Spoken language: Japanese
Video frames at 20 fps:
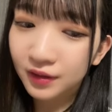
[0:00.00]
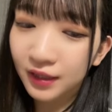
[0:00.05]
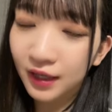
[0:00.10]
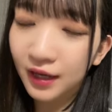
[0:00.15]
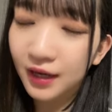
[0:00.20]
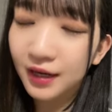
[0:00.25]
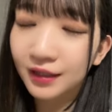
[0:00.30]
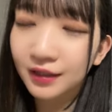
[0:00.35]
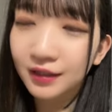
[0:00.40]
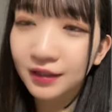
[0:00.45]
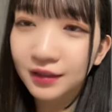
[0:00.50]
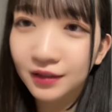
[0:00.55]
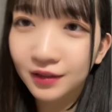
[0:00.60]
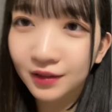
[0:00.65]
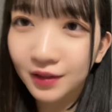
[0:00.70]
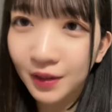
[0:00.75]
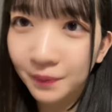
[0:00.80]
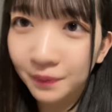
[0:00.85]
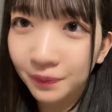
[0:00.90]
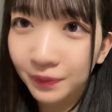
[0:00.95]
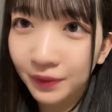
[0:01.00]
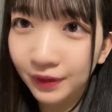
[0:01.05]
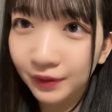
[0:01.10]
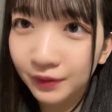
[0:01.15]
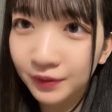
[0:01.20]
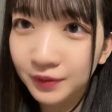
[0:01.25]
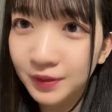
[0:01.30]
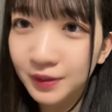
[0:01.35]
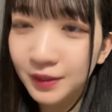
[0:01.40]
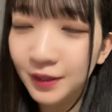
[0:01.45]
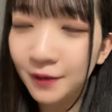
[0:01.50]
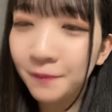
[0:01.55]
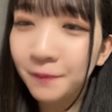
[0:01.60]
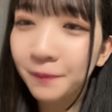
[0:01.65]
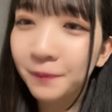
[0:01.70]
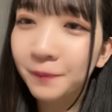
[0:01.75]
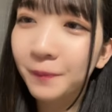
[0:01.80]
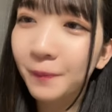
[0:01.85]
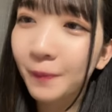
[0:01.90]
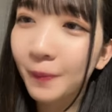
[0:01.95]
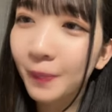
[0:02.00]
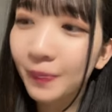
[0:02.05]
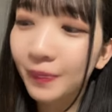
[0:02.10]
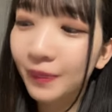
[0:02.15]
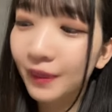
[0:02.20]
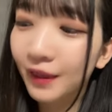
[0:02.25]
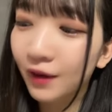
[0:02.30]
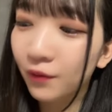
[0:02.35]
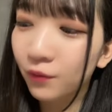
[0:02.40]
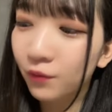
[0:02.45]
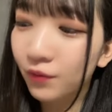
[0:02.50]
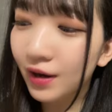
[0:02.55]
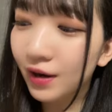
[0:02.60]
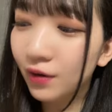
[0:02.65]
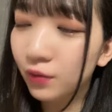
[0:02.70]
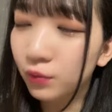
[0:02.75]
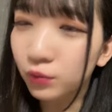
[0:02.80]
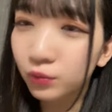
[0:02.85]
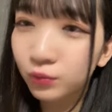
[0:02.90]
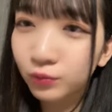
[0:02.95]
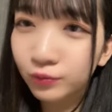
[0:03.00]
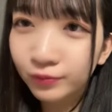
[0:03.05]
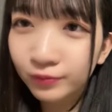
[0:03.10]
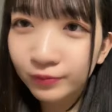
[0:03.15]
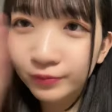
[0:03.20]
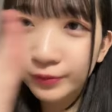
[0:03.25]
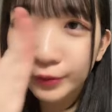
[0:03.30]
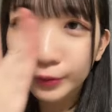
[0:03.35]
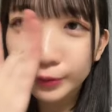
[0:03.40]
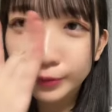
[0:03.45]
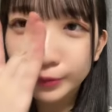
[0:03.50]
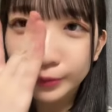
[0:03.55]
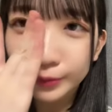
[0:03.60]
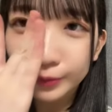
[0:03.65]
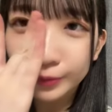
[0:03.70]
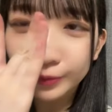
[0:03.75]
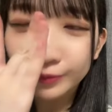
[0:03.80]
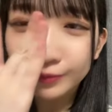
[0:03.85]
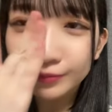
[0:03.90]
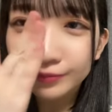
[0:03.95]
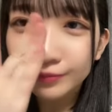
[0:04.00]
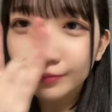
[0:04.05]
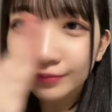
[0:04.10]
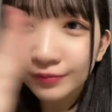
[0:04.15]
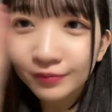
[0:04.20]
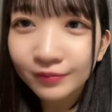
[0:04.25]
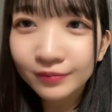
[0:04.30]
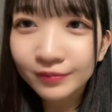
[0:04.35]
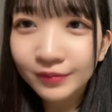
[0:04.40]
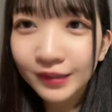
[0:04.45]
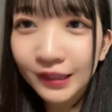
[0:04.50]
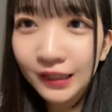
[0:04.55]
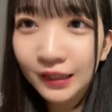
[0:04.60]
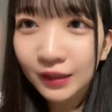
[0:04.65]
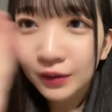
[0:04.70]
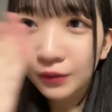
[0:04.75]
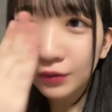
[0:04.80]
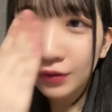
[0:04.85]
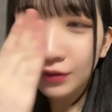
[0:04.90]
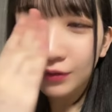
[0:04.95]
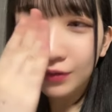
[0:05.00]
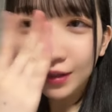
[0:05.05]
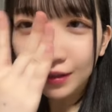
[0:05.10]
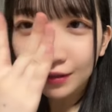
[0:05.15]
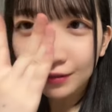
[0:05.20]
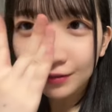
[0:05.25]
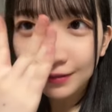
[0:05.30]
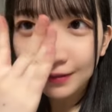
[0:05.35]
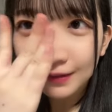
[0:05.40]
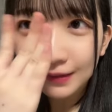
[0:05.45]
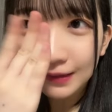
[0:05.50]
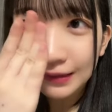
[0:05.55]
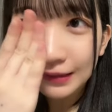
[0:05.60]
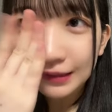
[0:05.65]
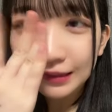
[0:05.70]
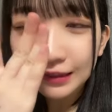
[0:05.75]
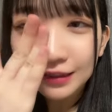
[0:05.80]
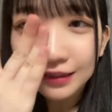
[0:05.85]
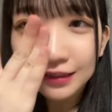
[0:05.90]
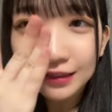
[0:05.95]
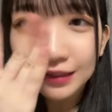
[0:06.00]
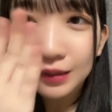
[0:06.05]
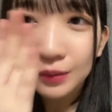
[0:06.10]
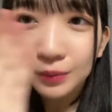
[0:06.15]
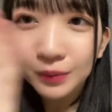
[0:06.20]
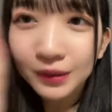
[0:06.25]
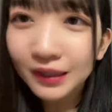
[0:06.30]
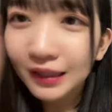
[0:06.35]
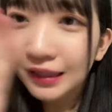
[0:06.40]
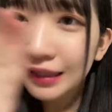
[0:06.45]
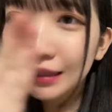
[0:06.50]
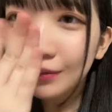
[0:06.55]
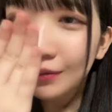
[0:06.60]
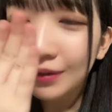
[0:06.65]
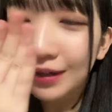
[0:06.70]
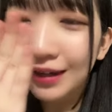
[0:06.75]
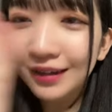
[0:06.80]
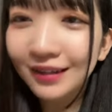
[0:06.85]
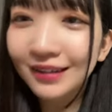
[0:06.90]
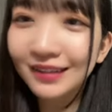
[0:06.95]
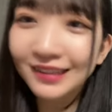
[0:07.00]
流れてきてて X でわおちょっとこれは見ていいのか